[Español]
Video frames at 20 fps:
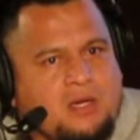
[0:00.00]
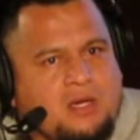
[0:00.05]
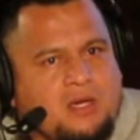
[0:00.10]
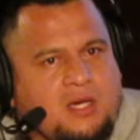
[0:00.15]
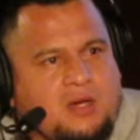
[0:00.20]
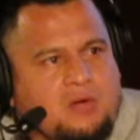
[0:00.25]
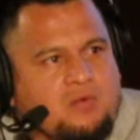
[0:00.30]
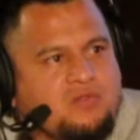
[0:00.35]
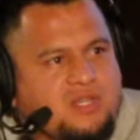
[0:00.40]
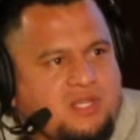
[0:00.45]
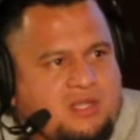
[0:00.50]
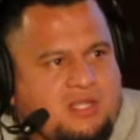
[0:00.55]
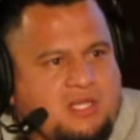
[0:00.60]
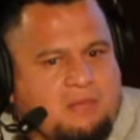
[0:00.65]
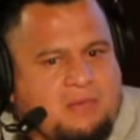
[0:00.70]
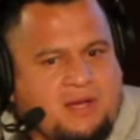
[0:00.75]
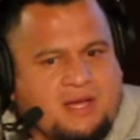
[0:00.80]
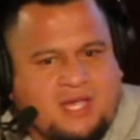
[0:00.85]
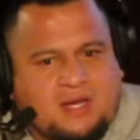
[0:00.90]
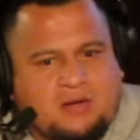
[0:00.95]
Eh, un
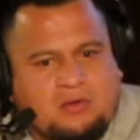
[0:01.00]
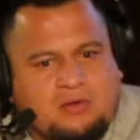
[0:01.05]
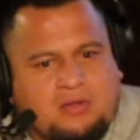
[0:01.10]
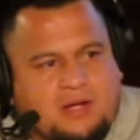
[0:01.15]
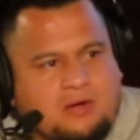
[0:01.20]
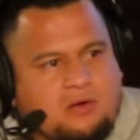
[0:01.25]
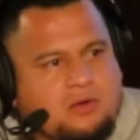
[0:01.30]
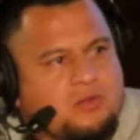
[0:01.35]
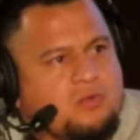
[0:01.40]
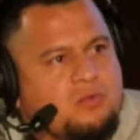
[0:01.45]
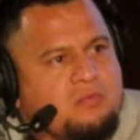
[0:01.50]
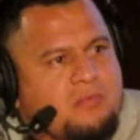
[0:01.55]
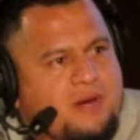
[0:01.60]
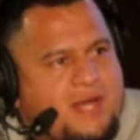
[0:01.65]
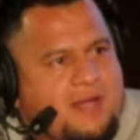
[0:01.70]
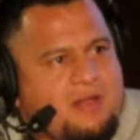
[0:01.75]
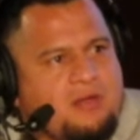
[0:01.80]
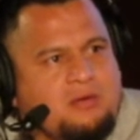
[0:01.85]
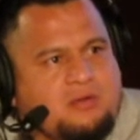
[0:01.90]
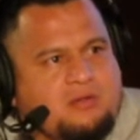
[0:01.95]
sistema que no está
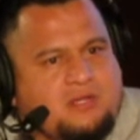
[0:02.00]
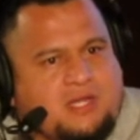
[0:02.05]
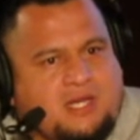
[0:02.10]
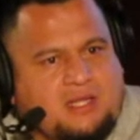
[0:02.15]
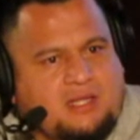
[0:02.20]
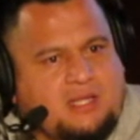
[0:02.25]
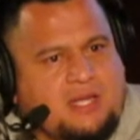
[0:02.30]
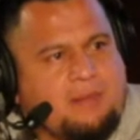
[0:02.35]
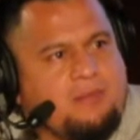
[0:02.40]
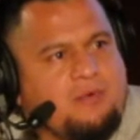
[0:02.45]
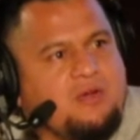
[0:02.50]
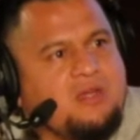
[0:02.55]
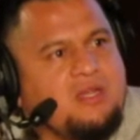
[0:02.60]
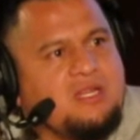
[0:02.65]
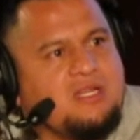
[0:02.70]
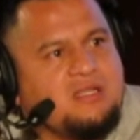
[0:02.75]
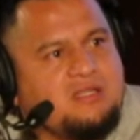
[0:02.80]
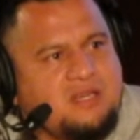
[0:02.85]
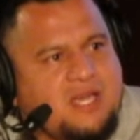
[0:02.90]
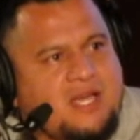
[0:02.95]
acostumbrado, o sea, estamos
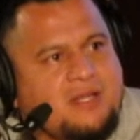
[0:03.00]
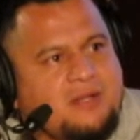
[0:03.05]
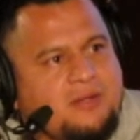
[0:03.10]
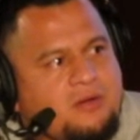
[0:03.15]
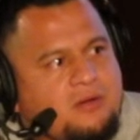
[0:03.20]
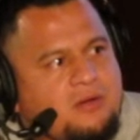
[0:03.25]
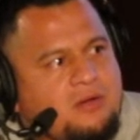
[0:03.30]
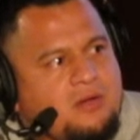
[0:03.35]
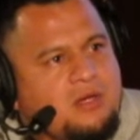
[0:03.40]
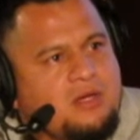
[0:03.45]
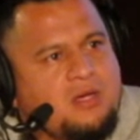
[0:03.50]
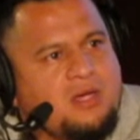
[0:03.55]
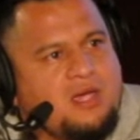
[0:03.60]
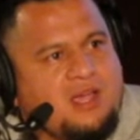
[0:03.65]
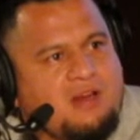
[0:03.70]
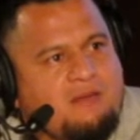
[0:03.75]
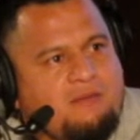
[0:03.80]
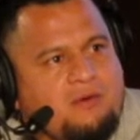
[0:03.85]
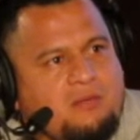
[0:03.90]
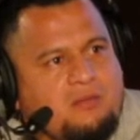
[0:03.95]
iniciando
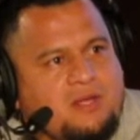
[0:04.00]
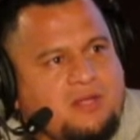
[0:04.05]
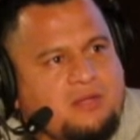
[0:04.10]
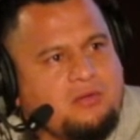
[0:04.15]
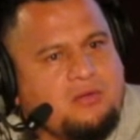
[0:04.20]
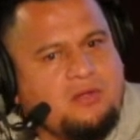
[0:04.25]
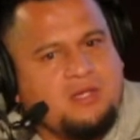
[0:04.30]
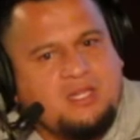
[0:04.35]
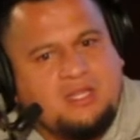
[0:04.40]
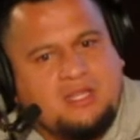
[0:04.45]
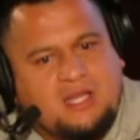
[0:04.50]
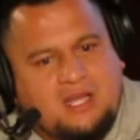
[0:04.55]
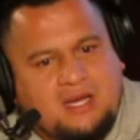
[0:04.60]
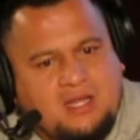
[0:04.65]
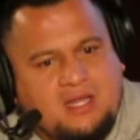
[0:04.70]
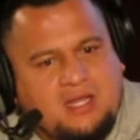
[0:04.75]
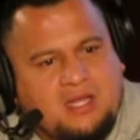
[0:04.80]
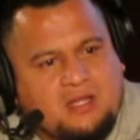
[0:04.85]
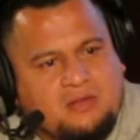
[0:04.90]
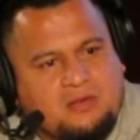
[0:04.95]
en el formato
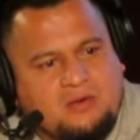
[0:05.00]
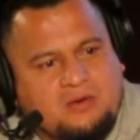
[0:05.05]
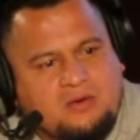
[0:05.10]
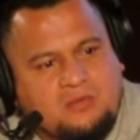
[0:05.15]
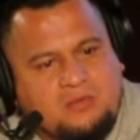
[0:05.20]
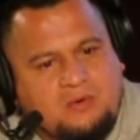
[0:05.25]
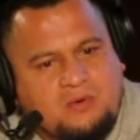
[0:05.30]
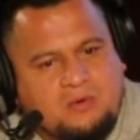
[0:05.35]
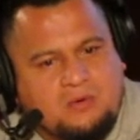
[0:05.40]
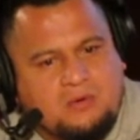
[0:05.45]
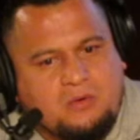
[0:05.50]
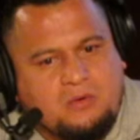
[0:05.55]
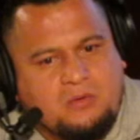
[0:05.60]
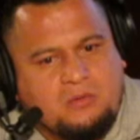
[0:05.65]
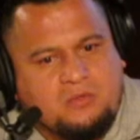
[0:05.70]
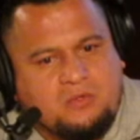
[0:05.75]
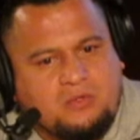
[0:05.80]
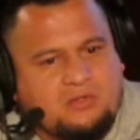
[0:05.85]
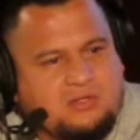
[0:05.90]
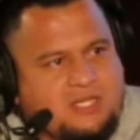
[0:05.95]
digital y esto, como
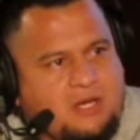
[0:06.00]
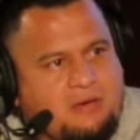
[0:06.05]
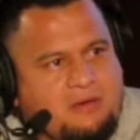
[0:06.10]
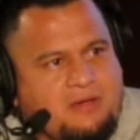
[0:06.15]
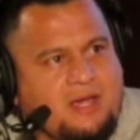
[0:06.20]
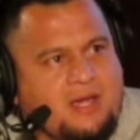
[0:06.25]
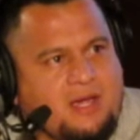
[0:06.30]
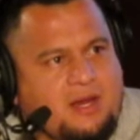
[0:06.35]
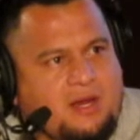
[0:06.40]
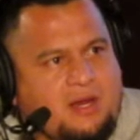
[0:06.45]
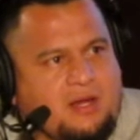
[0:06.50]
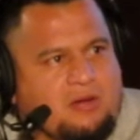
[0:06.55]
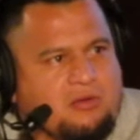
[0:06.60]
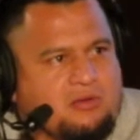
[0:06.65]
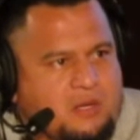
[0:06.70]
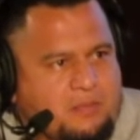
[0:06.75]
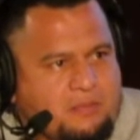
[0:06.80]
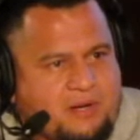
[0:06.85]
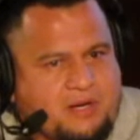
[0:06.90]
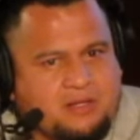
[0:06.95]
muchos saben, en,
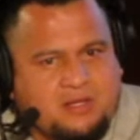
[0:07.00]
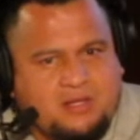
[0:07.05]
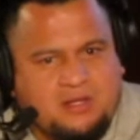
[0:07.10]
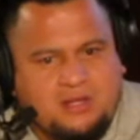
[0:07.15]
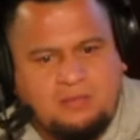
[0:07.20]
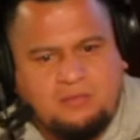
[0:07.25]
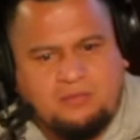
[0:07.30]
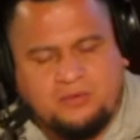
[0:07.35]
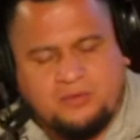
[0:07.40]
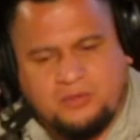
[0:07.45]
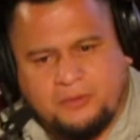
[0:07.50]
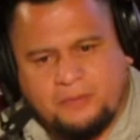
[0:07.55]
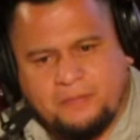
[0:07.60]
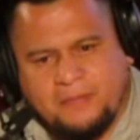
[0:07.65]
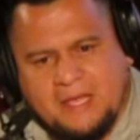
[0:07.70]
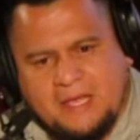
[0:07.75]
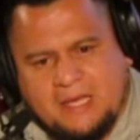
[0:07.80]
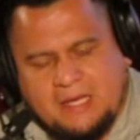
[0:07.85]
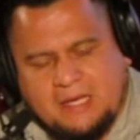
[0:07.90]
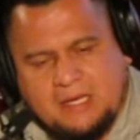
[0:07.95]
otras partes del mundo,
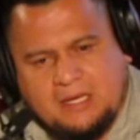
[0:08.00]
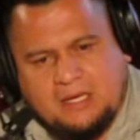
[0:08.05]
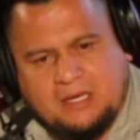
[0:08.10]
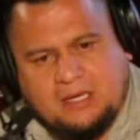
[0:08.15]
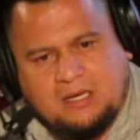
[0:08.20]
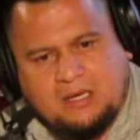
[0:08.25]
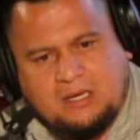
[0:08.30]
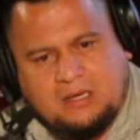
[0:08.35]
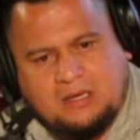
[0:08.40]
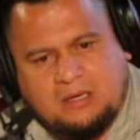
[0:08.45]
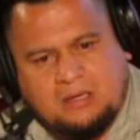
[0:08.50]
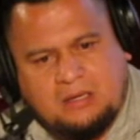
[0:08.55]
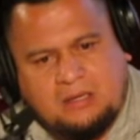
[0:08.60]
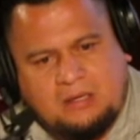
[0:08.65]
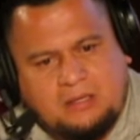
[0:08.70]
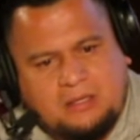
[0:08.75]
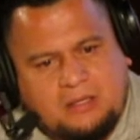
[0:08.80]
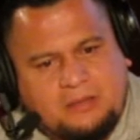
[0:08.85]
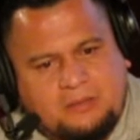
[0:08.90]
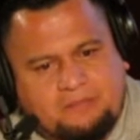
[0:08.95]

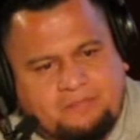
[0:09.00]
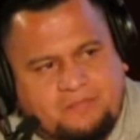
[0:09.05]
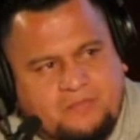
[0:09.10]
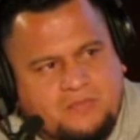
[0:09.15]
eh,